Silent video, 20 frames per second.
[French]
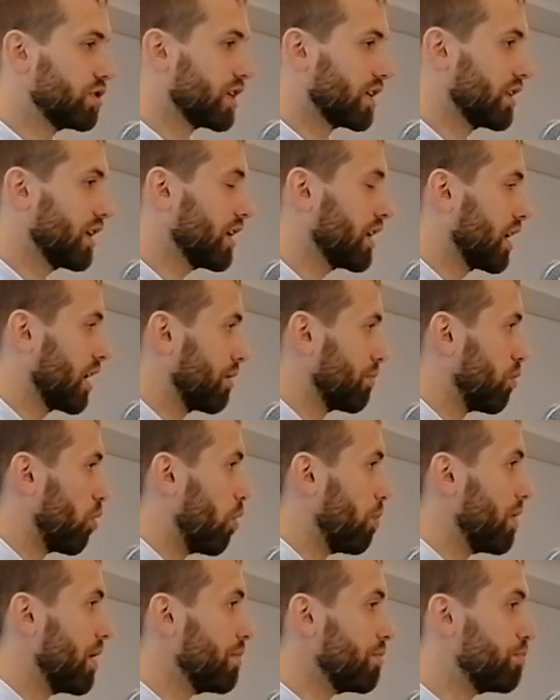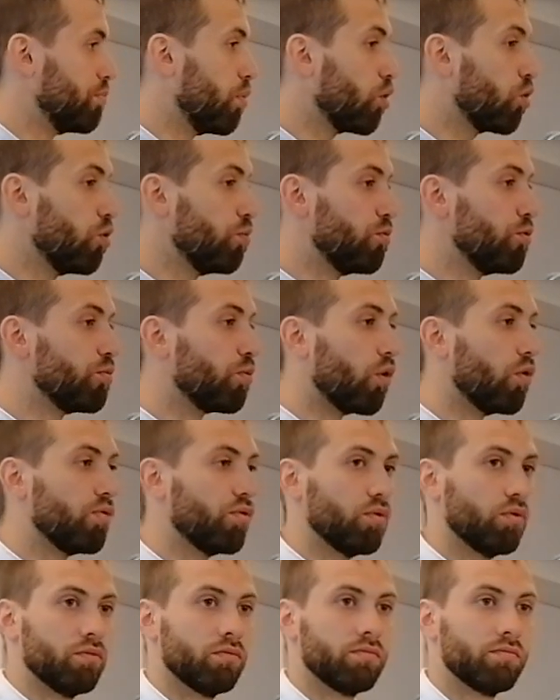s'attaque à un problème beaucoup plus
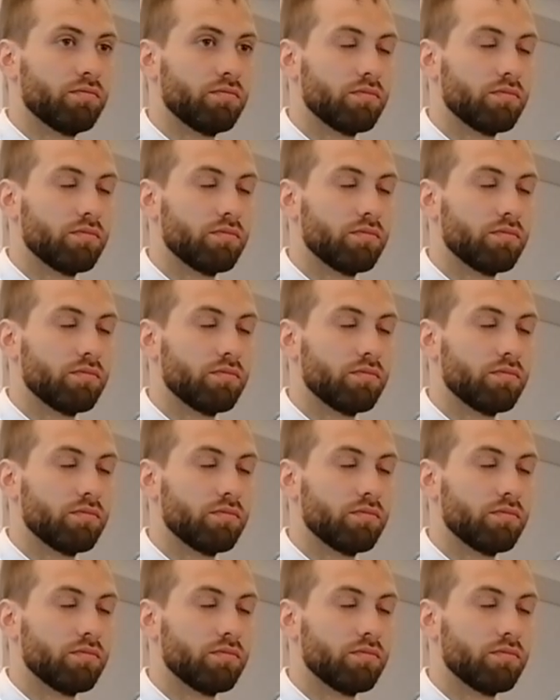profond.